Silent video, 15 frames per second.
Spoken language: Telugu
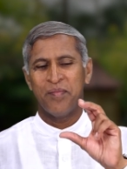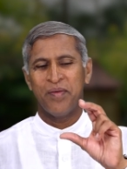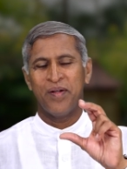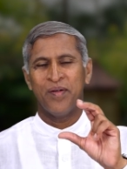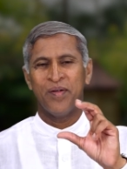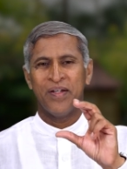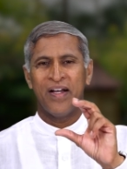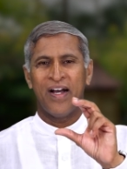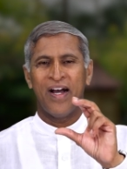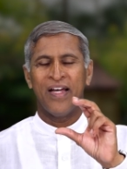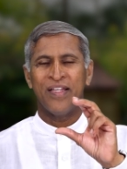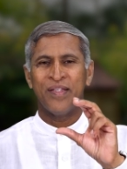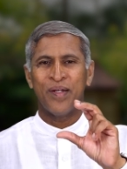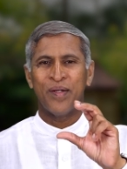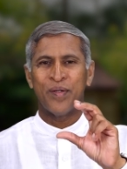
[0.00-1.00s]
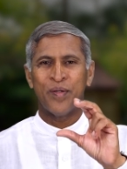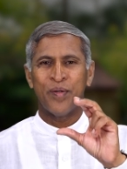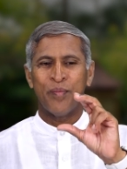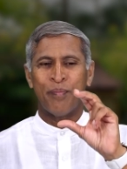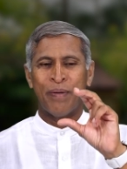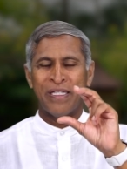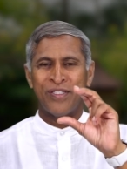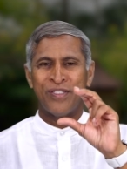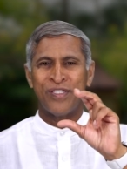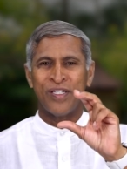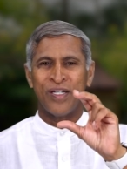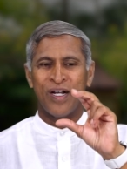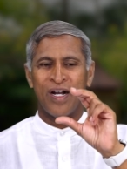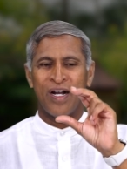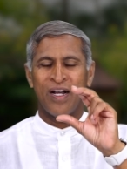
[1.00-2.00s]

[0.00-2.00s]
మీరు అందులో పచ్చి